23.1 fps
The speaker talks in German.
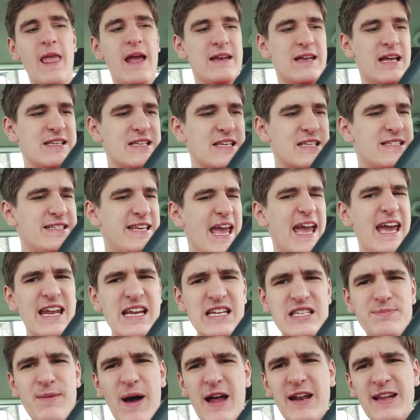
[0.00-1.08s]
dass es
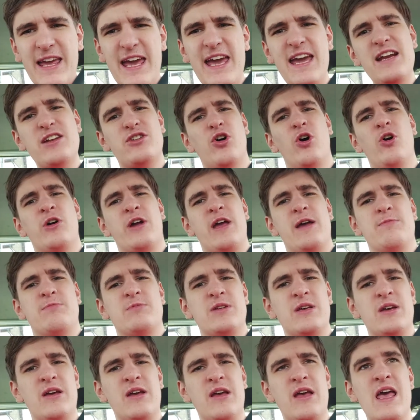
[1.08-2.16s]
jedes Mal ein Gegentor gibt.
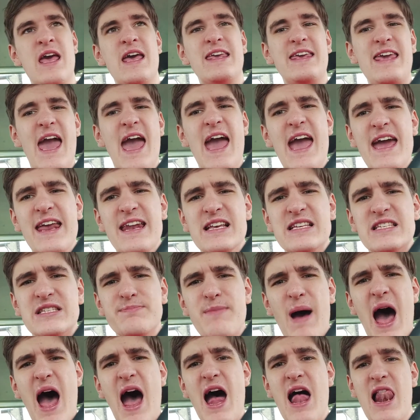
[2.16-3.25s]
Jedes
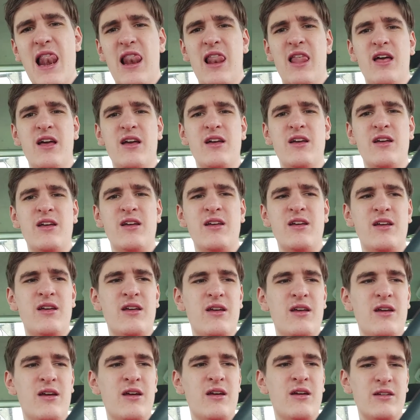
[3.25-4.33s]
Mal.
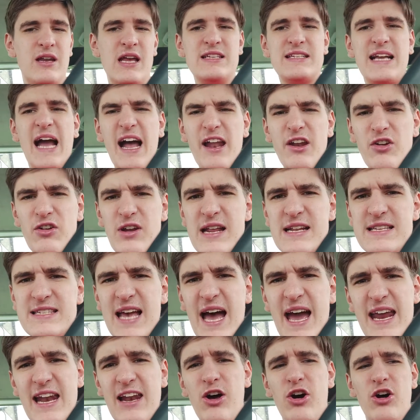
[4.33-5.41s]
Das kann doch nicht sein,
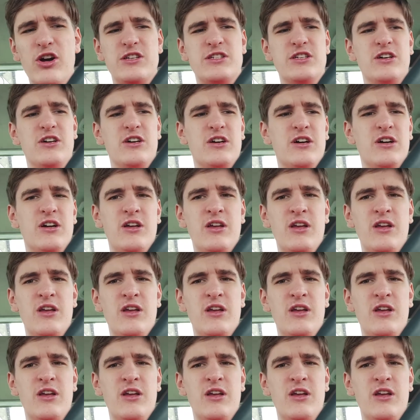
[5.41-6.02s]
Leute.